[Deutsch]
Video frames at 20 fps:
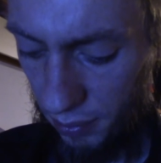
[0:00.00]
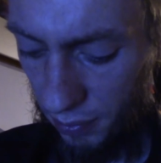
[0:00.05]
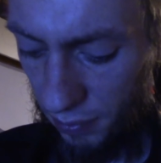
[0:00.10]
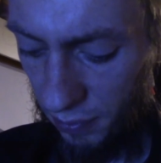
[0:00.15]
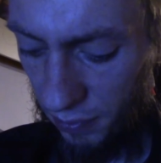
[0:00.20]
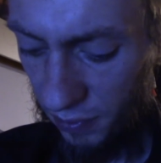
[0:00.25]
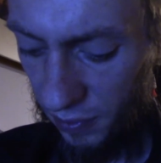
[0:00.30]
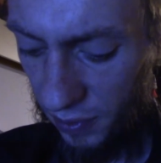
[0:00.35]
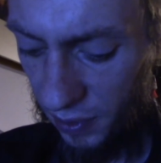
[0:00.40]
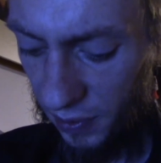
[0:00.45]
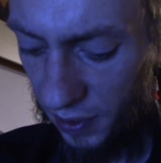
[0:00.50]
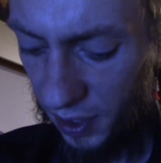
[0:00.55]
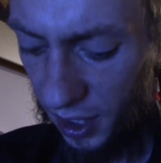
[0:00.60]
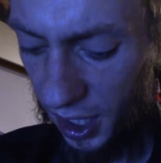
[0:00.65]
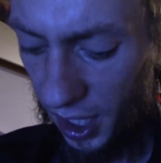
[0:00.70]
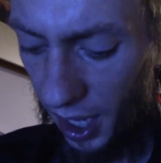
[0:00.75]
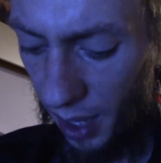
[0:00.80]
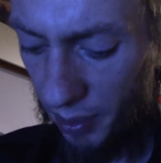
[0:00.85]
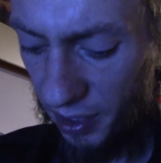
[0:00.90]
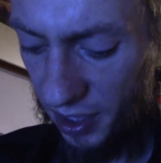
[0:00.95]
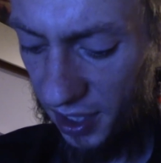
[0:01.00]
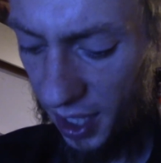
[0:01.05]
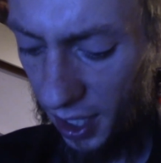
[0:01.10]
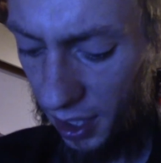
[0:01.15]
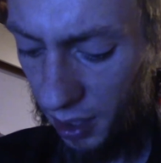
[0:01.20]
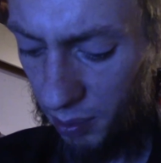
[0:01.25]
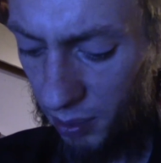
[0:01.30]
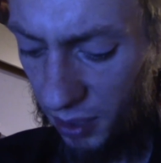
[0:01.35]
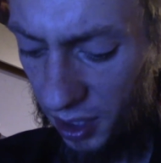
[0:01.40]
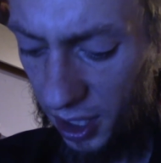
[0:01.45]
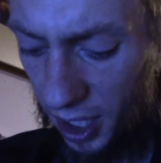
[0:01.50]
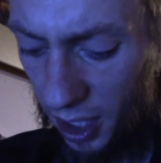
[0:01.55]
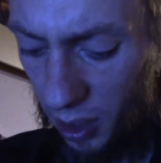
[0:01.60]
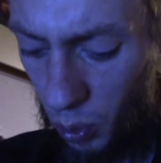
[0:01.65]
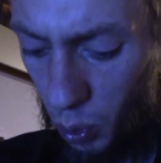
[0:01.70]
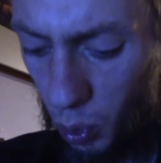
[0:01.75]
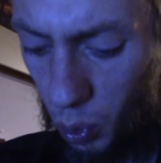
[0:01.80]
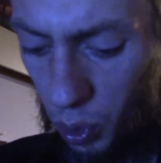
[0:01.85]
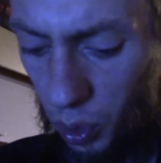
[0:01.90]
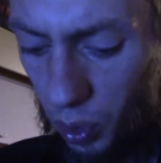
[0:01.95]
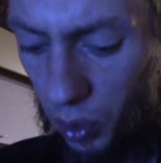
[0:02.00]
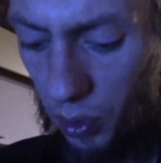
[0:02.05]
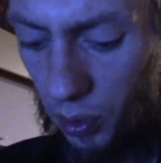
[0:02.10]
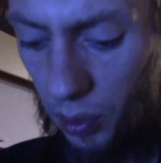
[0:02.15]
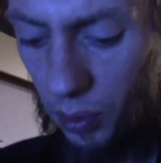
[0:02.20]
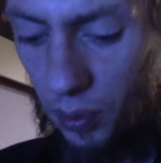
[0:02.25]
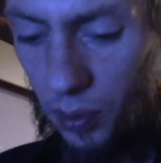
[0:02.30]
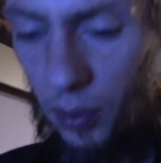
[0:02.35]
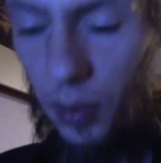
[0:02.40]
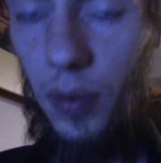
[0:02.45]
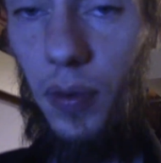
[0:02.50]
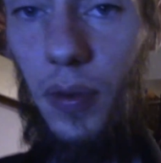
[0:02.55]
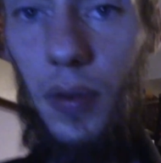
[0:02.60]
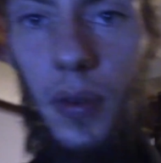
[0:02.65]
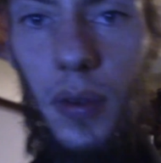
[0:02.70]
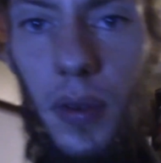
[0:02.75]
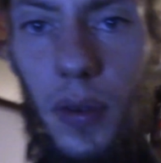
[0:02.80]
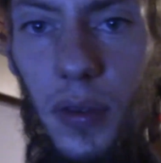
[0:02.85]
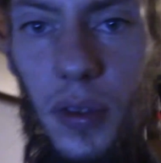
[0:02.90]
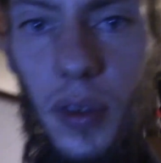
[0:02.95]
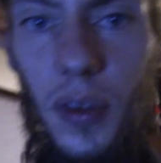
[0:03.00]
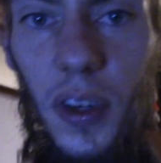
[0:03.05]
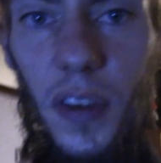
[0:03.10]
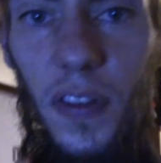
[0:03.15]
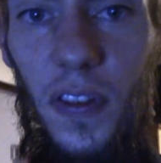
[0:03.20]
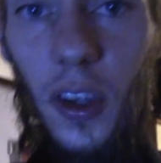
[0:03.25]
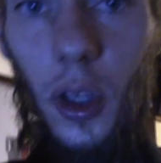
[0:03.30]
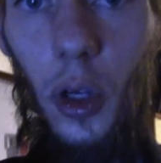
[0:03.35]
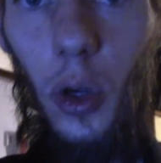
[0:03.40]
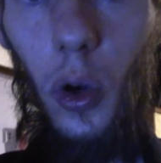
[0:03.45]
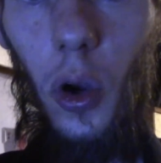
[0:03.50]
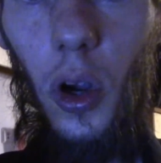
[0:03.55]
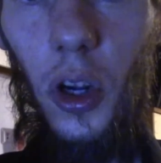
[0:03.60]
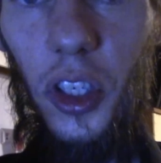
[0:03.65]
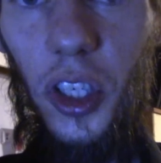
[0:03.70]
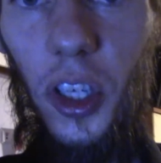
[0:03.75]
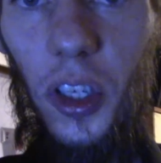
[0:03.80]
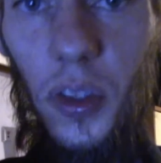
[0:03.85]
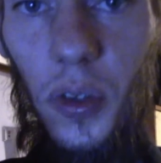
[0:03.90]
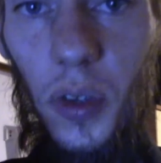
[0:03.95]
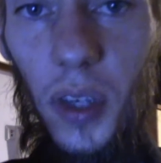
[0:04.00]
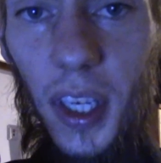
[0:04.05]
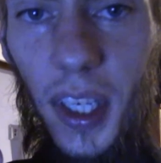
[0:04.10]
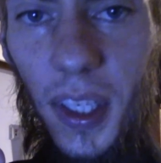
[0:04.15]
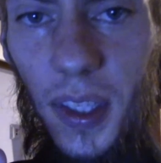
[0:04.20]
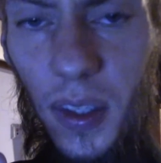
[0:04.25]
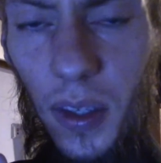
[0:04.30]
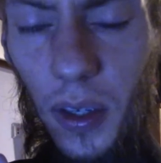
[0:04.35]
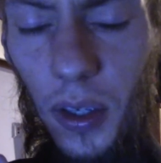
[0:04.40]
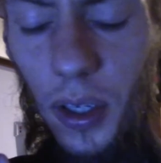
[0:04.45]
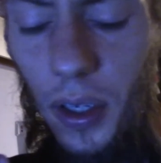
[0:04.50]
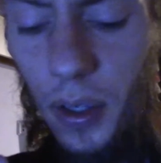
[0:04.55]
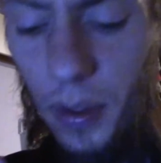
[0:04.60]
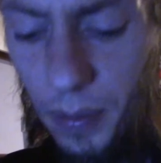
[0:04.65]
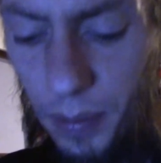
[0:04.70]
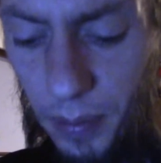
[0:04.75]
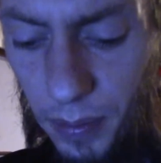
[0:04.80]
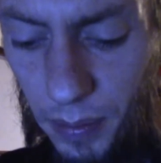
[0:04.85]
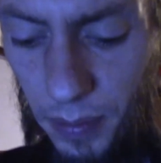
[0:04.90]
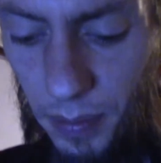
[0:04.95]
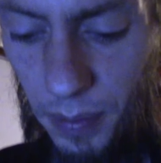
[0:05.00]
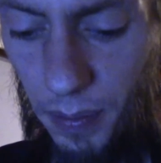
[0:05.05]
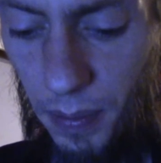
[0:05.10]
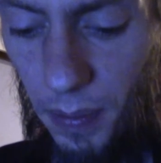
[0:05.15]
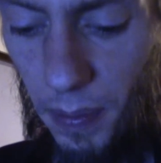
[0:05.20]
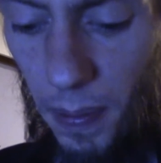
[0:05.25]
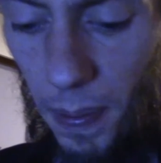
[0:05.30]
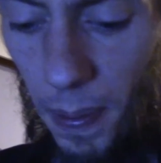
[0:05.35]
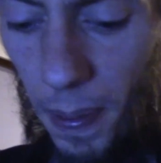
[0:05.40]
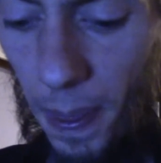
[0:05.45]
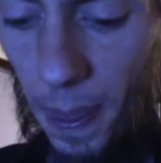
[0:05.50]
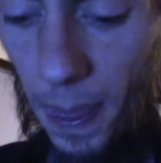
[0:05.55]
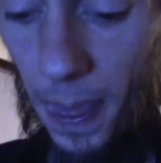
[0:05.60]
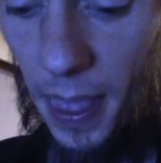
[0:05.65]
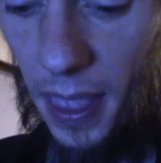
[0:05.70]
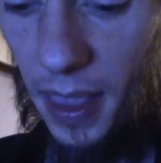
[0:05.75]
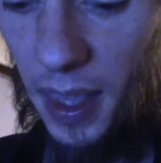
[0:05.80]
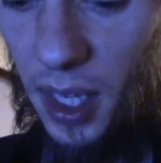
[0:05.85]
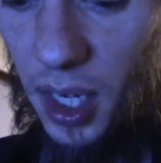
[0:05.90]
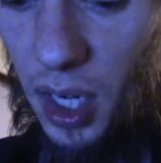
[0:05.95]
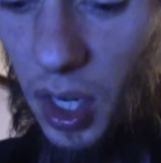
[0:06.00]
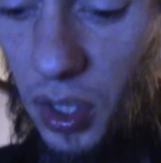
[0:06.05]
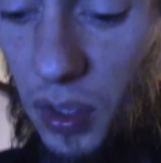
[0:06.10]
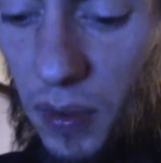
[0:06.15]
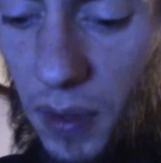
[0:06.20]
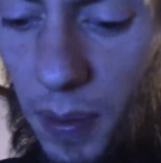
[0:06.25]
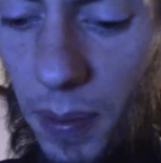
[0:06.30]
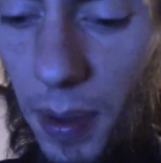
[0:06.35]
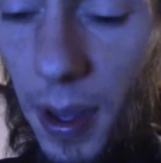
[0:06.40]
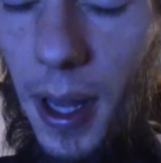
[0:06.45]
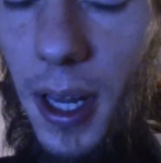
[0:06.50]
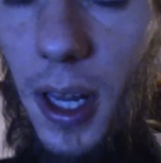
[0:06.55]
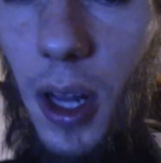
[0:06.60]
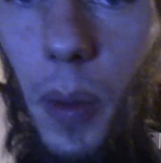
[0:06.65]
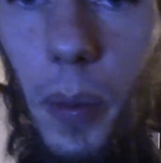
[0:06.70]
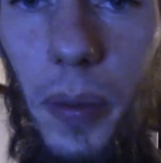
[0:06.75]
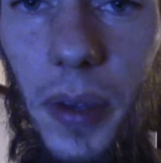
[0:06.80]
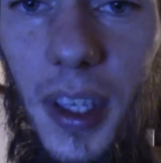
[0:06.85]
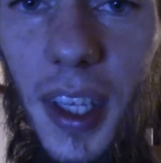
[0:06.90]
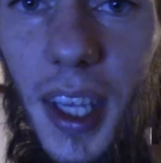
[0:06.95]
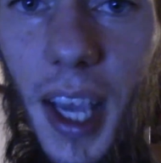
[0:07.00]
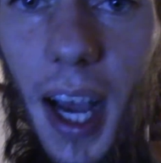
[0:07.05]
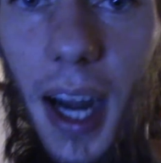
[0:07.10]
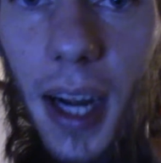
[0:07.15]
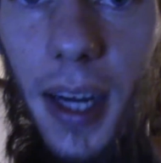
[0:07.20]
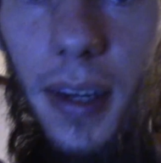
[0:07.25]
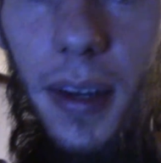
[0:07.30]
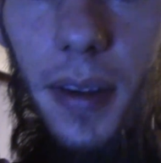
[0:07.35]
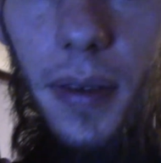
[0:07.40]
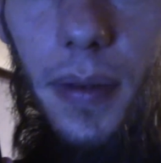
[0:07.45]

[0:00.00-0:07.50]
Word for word: wie der Name sagt, Midnight Oud. So wie der Flakor ausschaut, so riecht es auch. Genauso wie bei L'Homme Ideal.